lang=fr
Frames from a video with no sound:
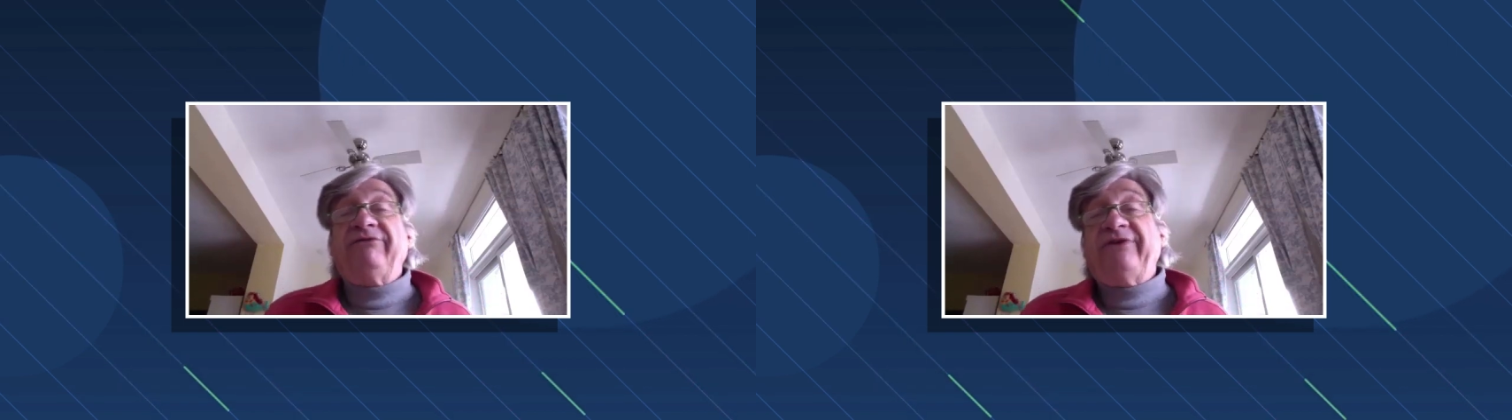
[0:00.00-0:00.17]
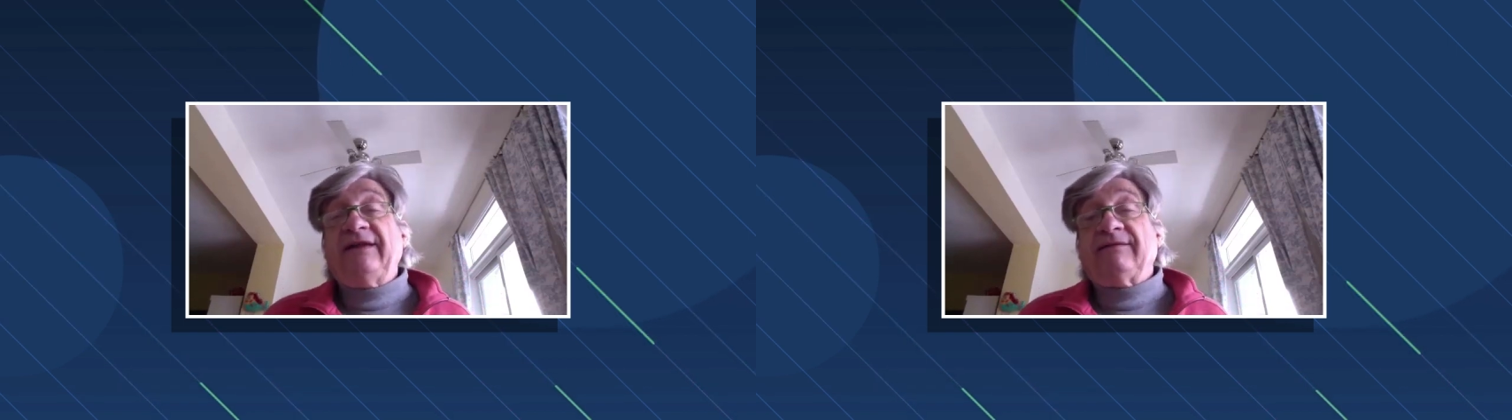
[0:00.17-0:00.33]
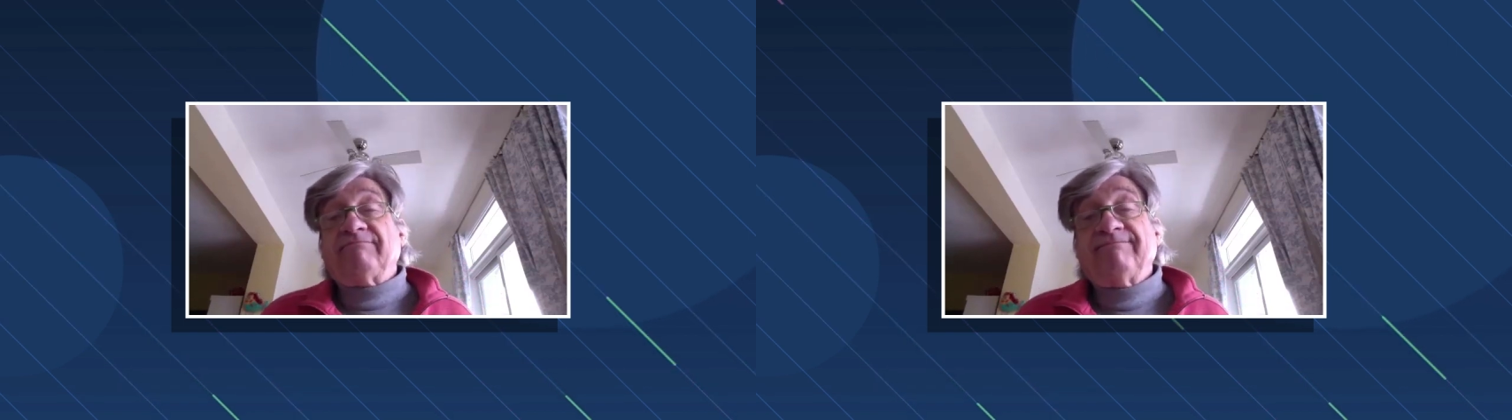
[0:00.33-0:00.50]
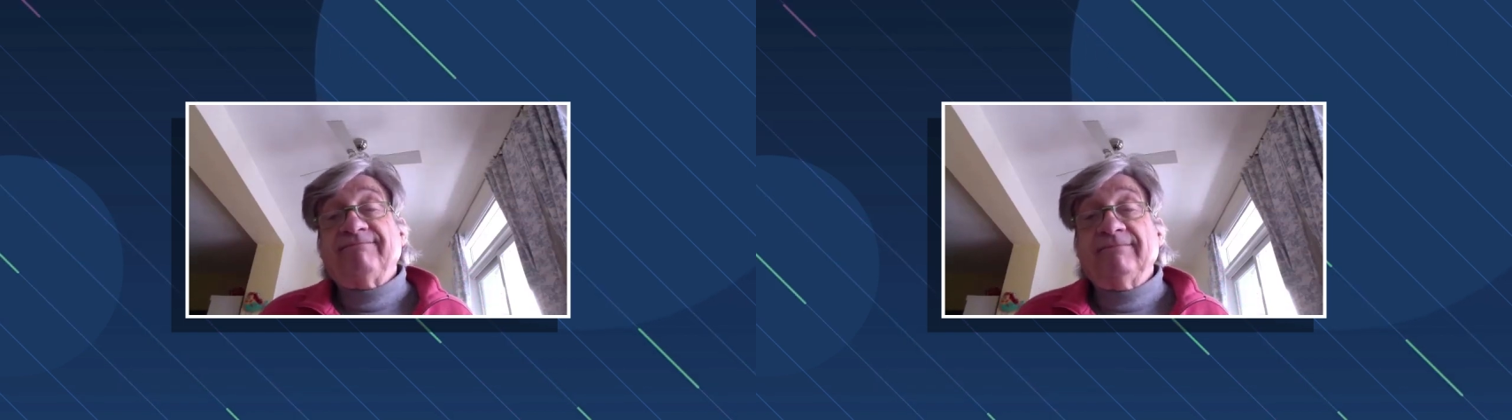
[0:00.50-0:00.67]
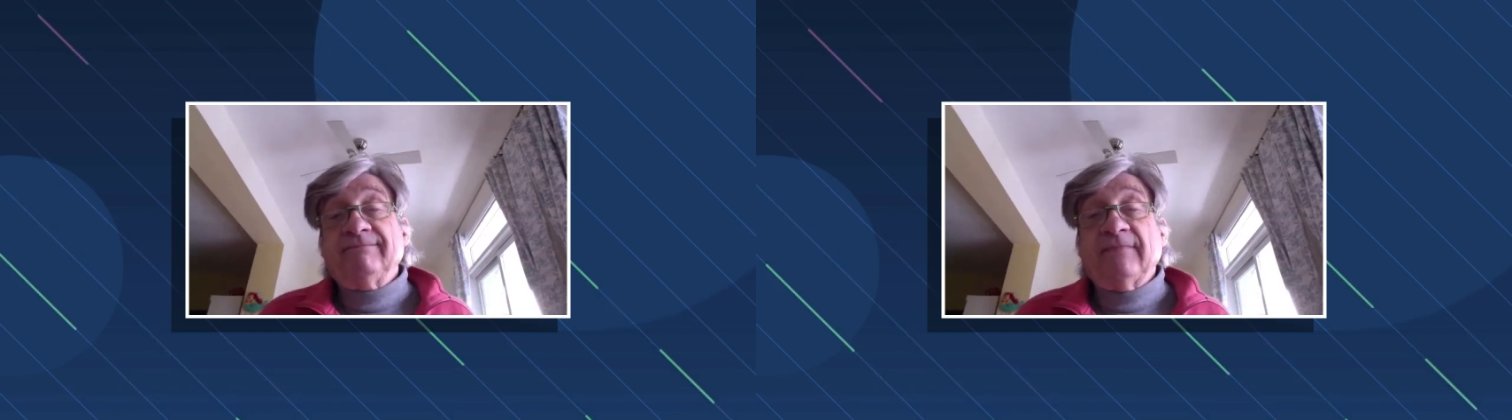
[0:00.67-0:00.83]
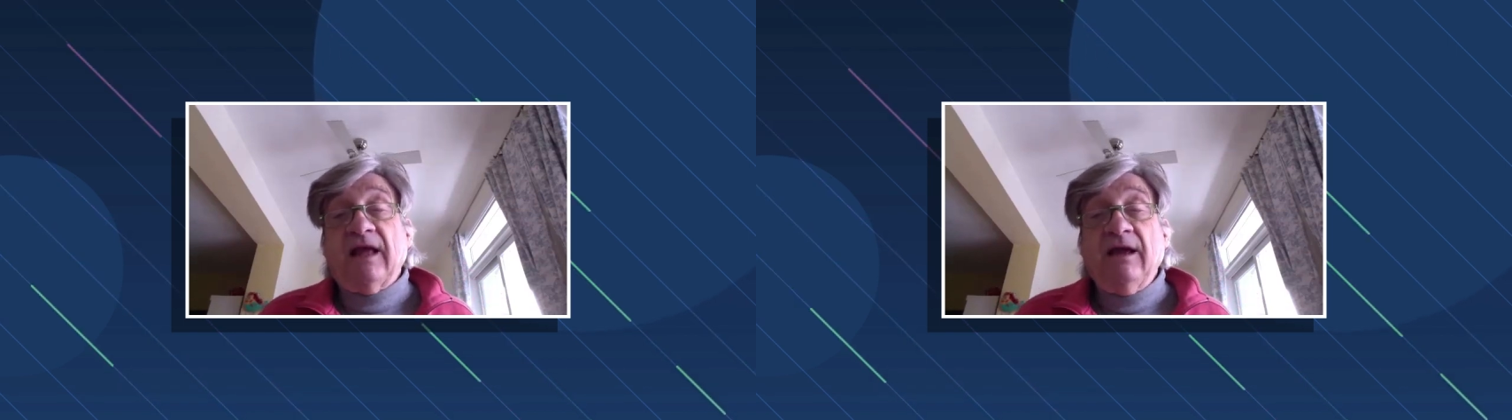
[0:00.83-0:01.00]
fait,
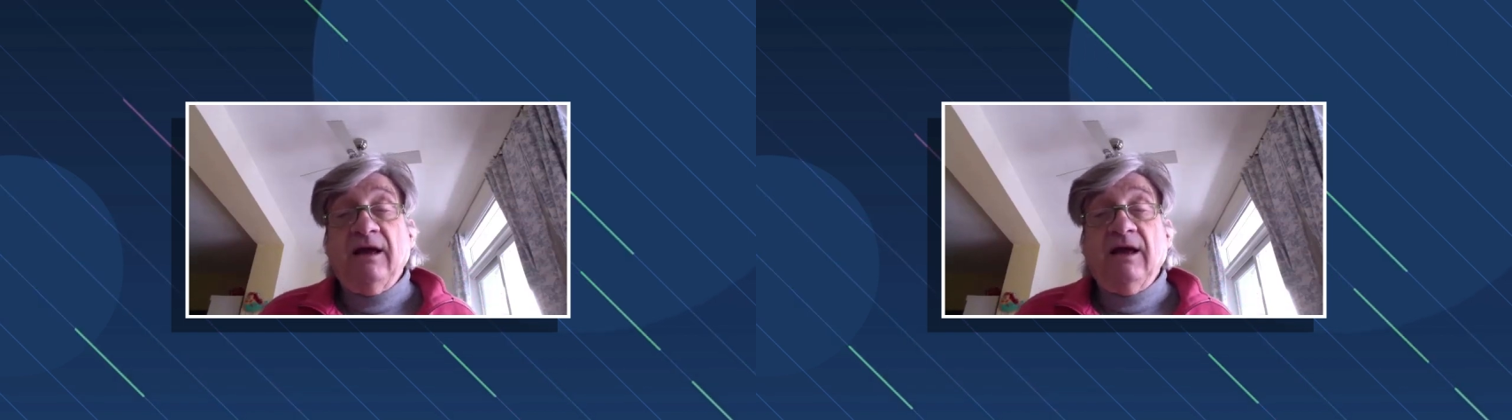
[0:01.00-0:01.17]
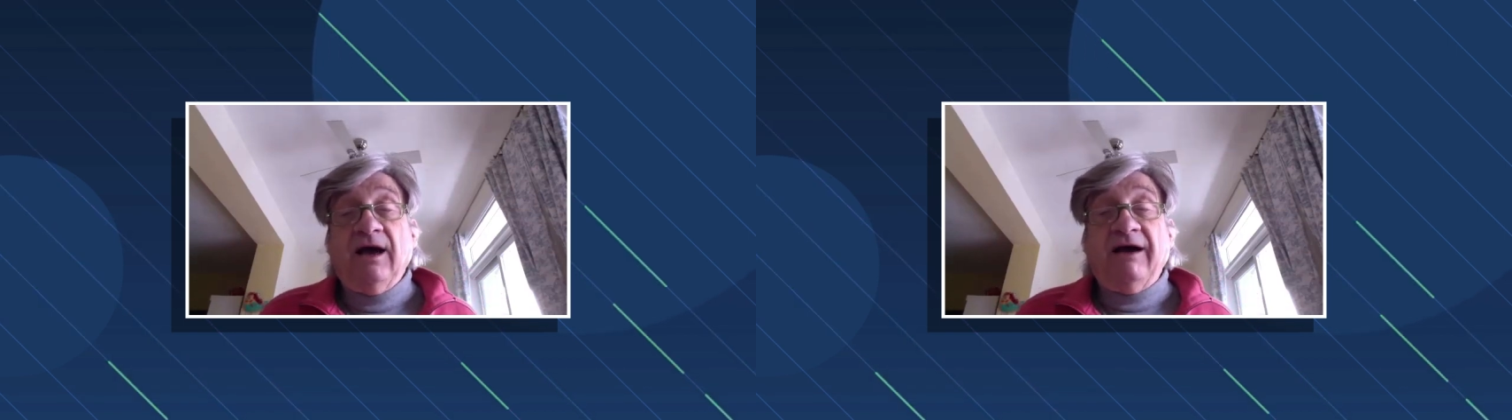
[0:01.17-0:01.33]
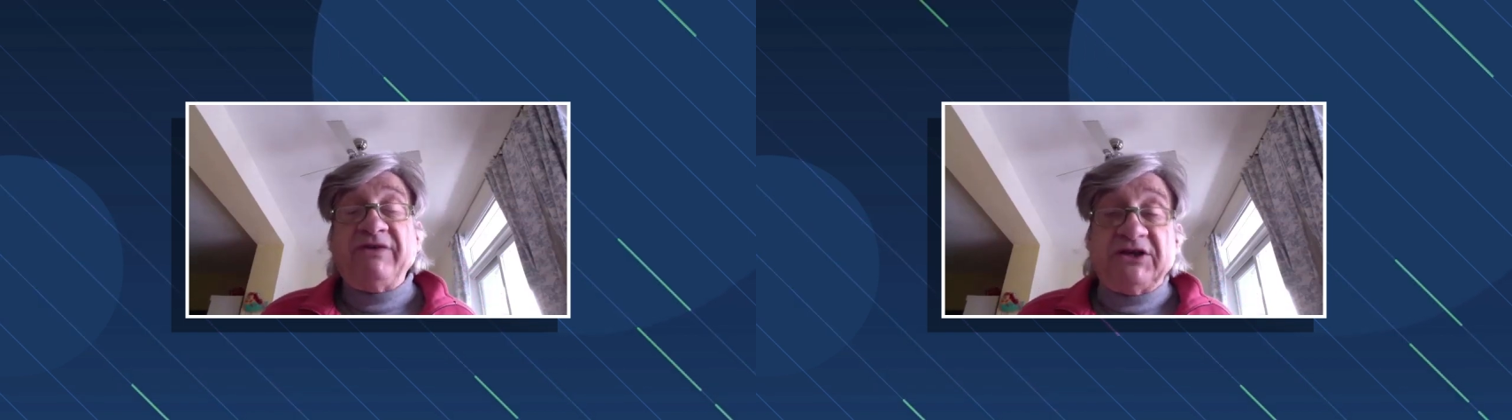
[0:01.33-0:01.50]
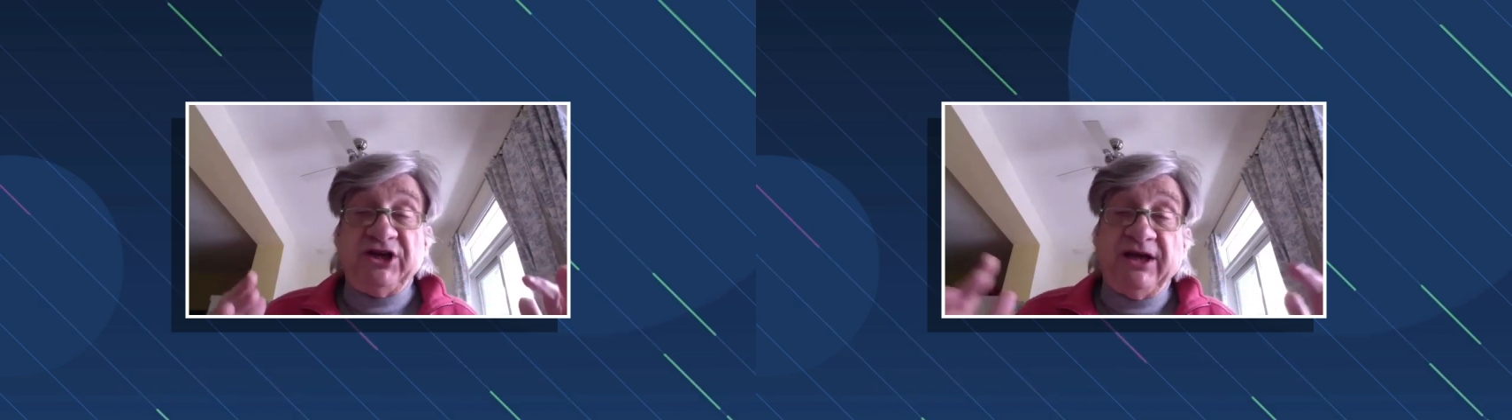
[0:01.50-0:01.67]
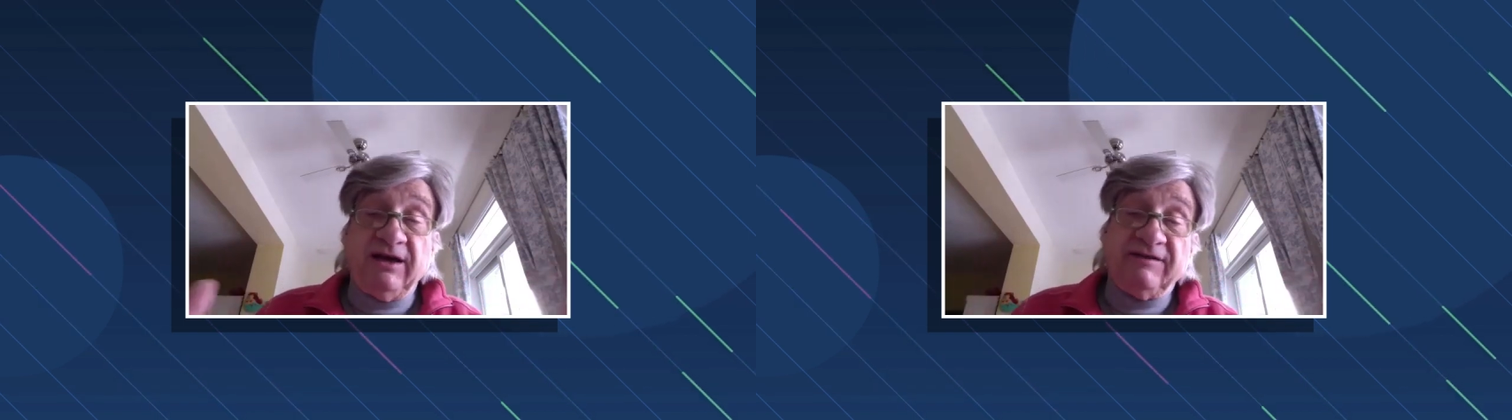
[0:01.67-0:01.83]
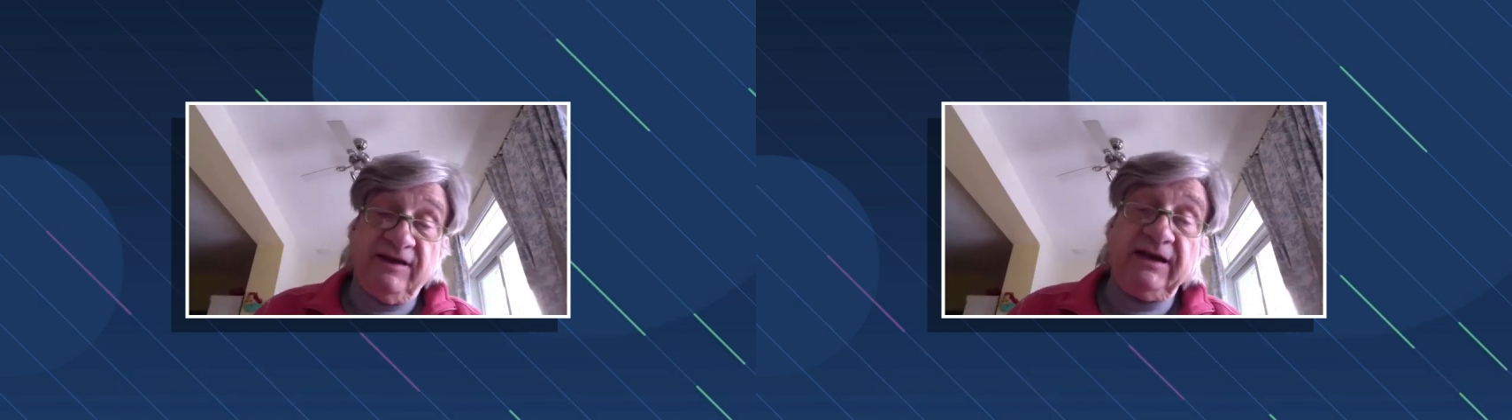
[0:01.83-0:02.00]
en fait, j'ai
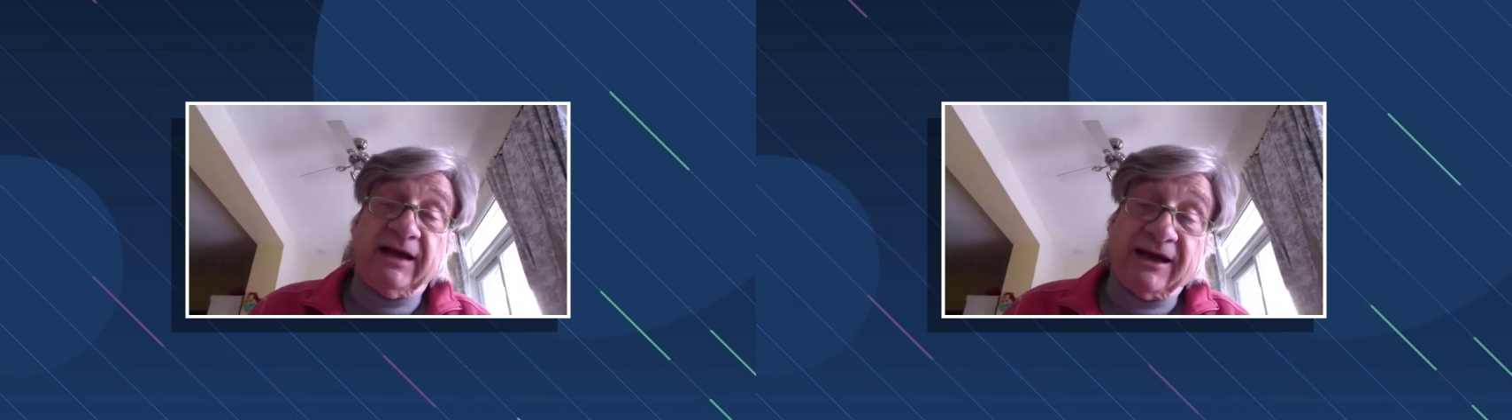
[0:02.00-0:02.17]
grandi avec la